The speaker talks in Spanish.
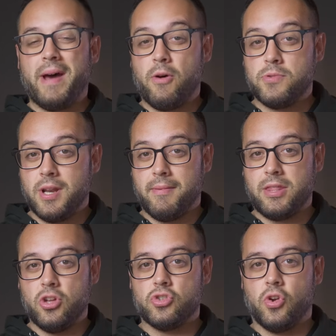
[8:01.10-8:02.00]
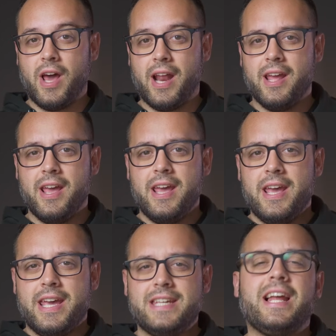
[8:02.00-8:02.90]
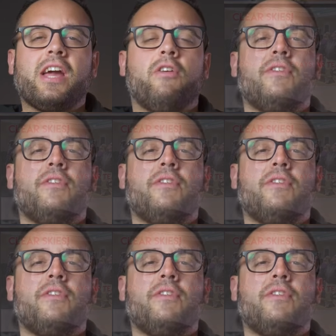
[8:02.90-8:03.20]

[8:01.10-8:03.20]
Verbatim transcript: para observación solar es la que